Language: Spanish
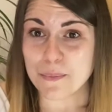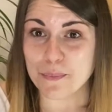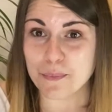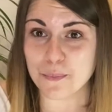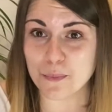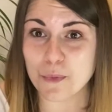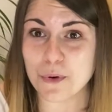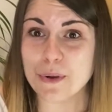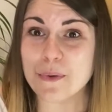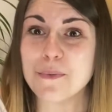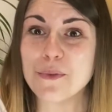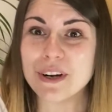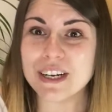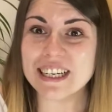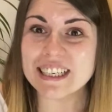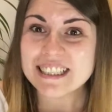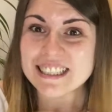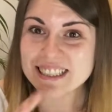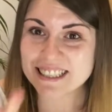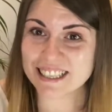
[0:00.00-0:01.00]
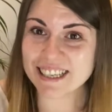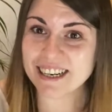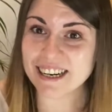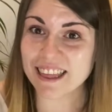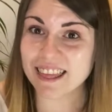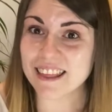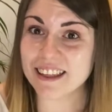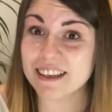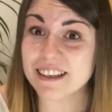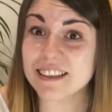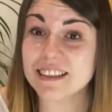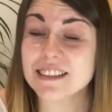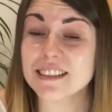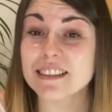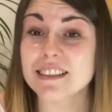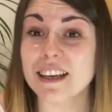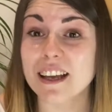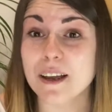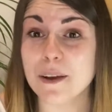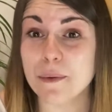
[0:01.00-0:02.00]
Muy buenas
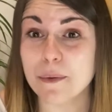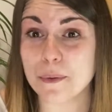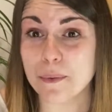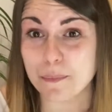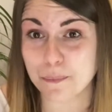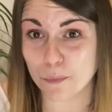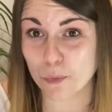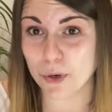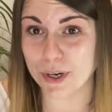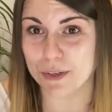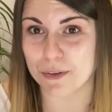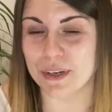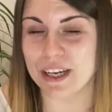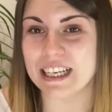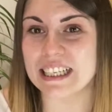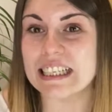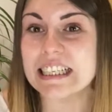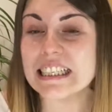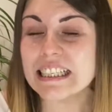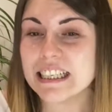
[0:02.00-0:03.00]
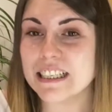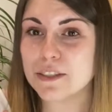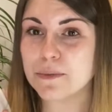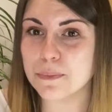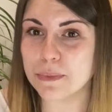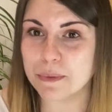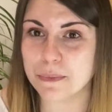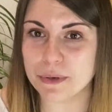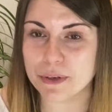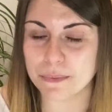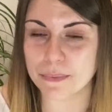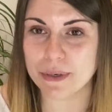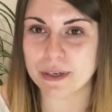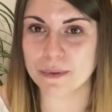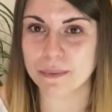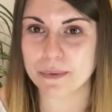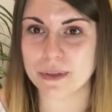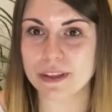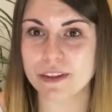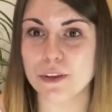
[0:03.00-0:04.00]
tardes. Bueno, este es mi primer
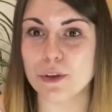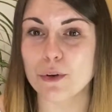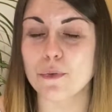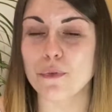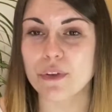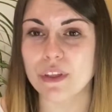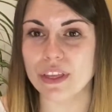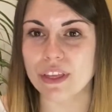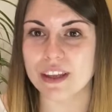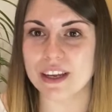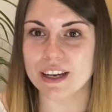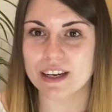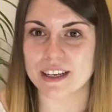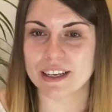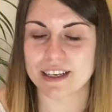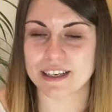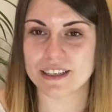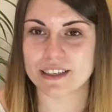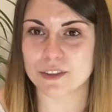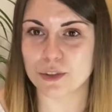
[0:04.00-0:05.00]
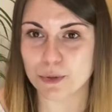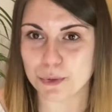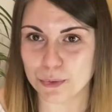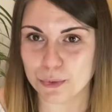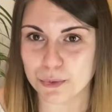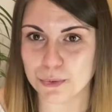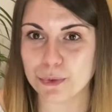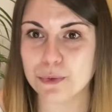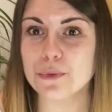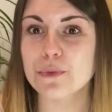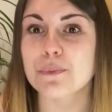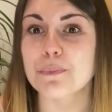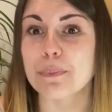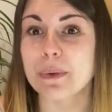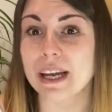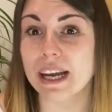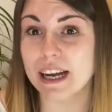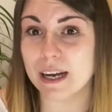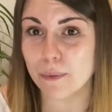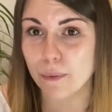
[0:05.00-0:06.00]
vídeo oficial en YouTube. Me
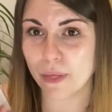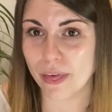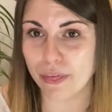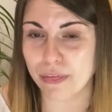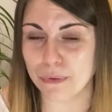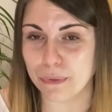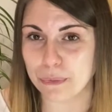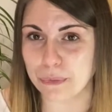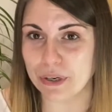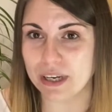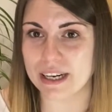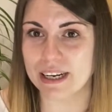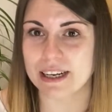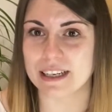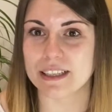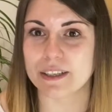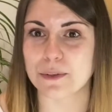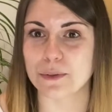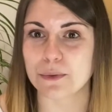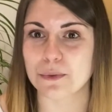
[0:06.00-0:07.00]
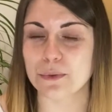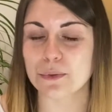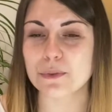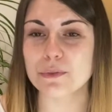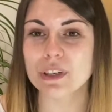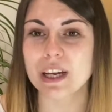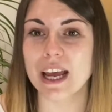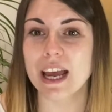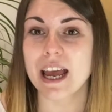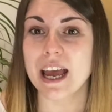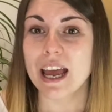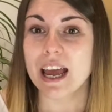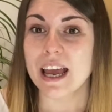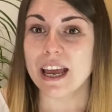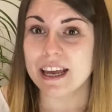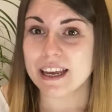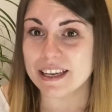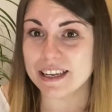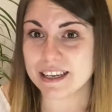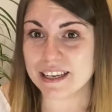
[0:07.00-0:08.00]
acabo de hacer un canal de YouTube
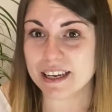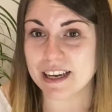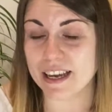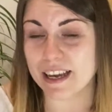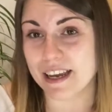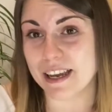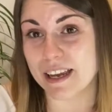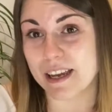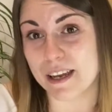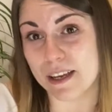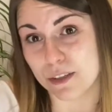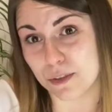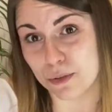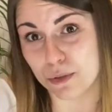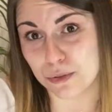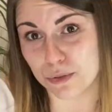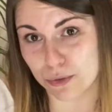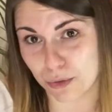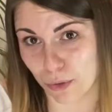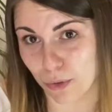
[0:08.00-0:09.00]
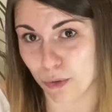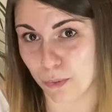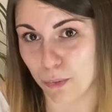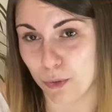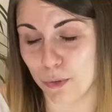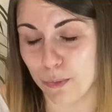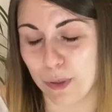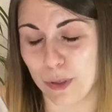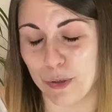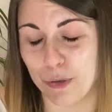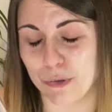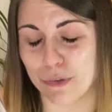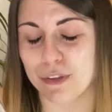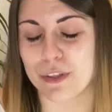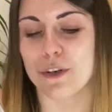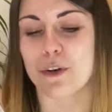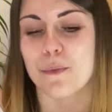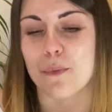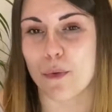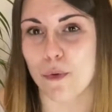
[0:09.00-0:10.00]
y eh, todo el mundo me conoce
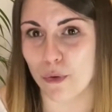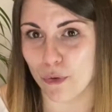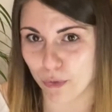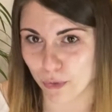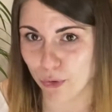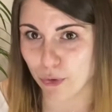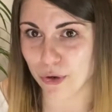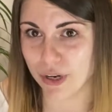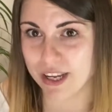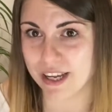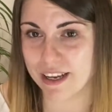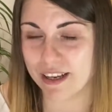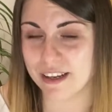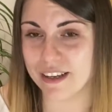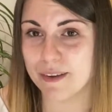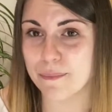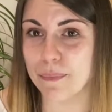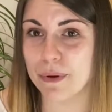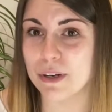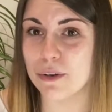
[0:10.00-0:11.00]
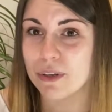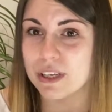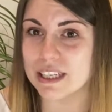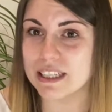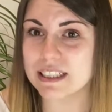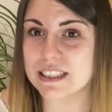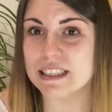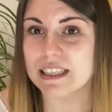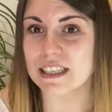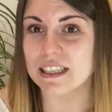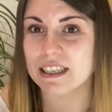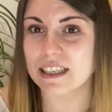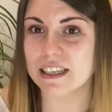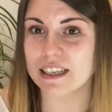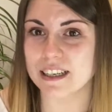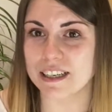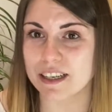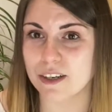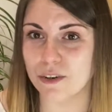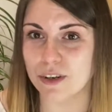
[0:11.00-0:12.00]
como Gloria, pero en Instagram
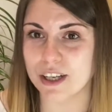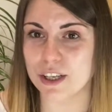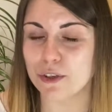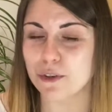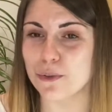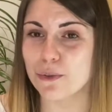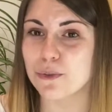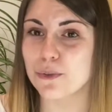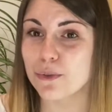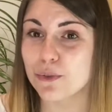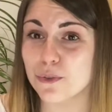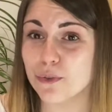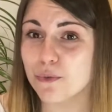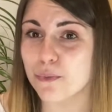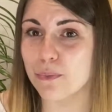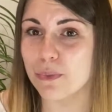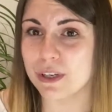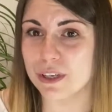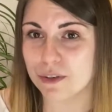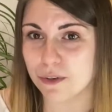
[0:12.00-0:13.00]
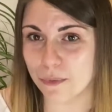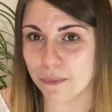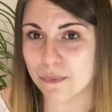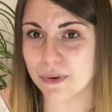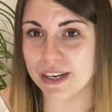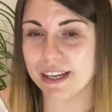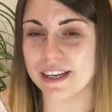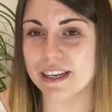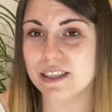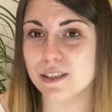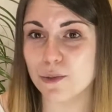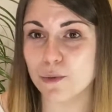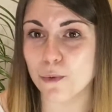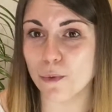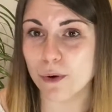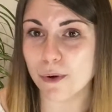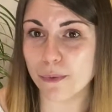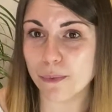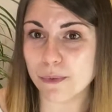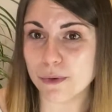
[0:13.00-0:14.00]
y ahora en YouTube mi nombre es
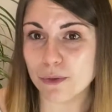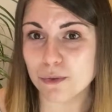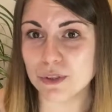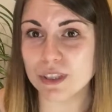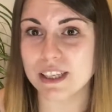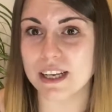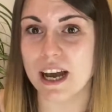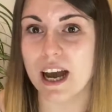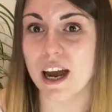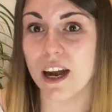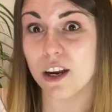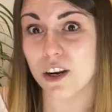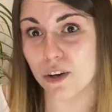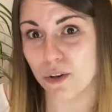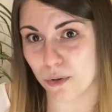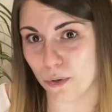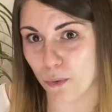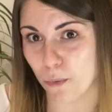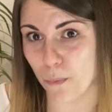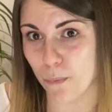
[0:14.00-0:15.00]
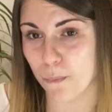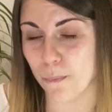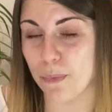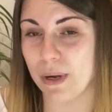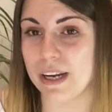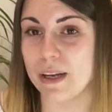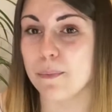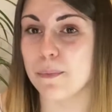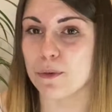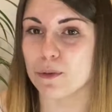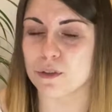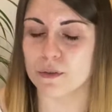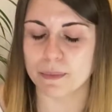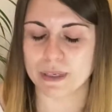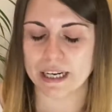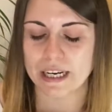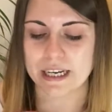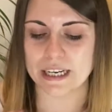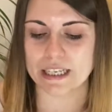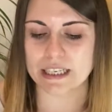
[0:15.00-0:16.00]
World Beauty Anglo, ¿vale? Por si me
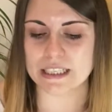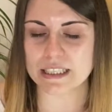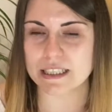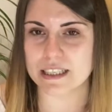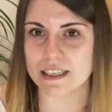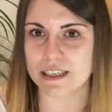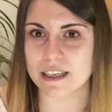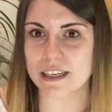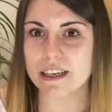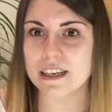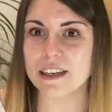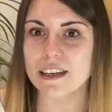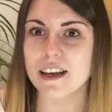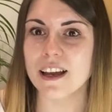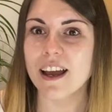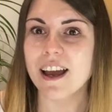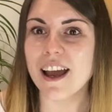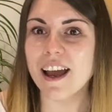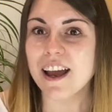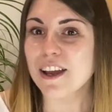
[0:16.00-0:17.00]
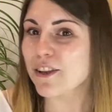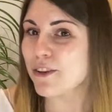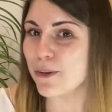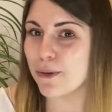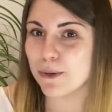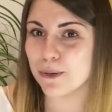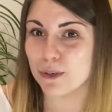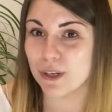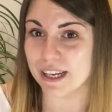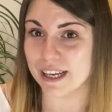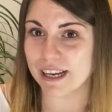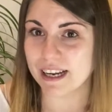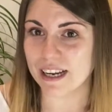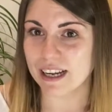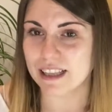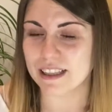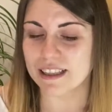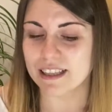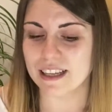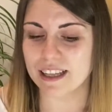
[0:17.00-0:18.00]
queréis seguir, yo
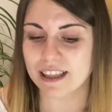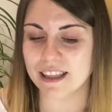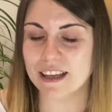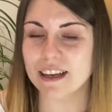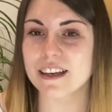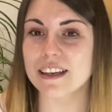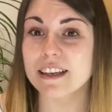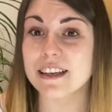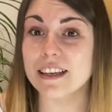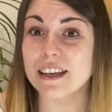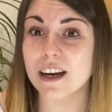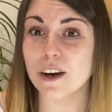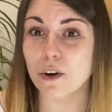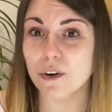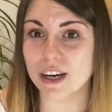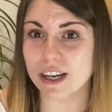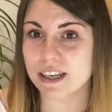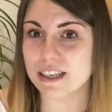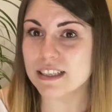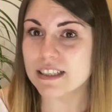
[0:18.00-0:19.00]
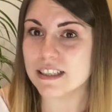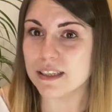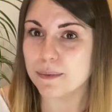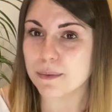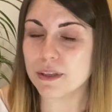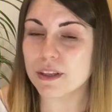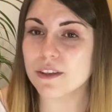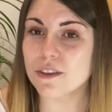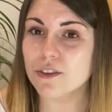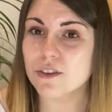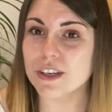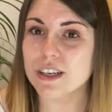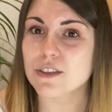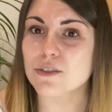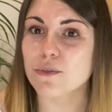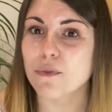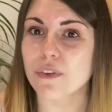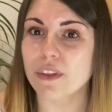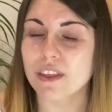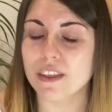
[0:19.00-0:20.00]
encantada. Y ahora en este vídeo, que es
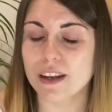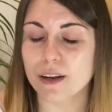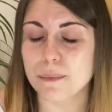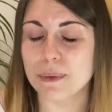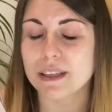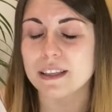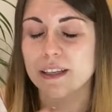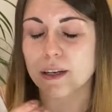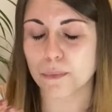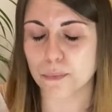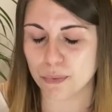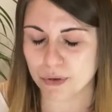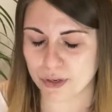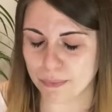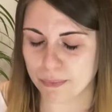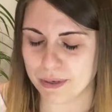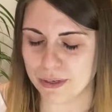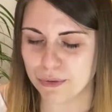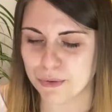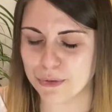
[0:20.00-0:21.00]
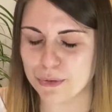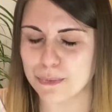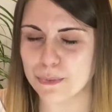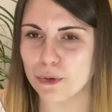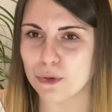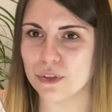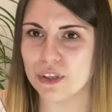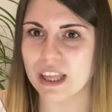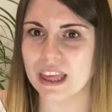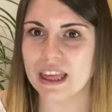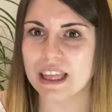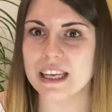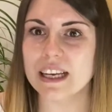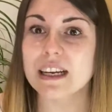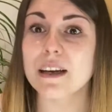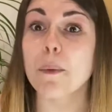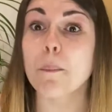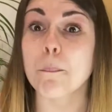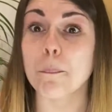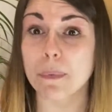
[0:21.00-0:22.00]
oficialmente el primero, como os decía,
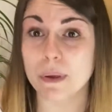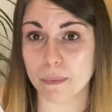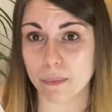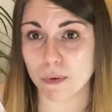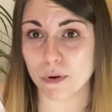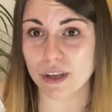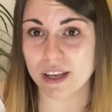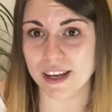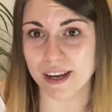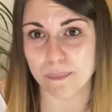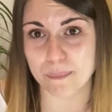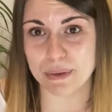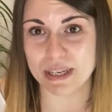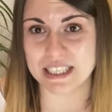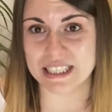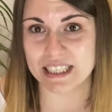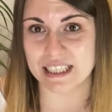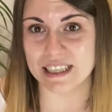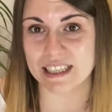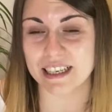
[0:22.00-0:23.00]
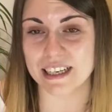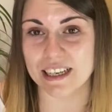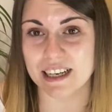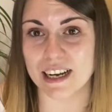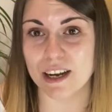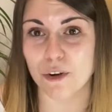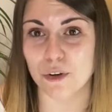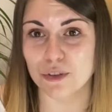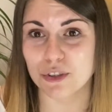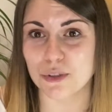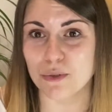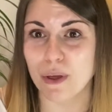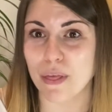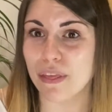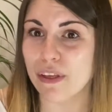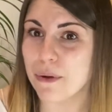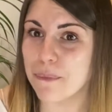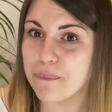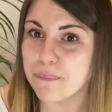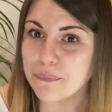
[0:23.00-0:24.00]
me voy a presentar a
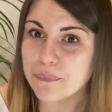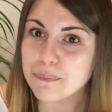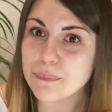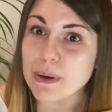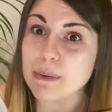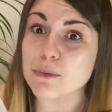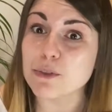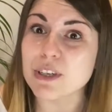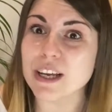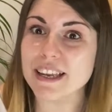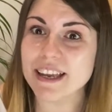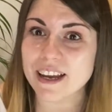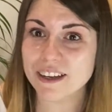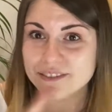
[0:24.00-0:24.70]
continuación. Vamos allá.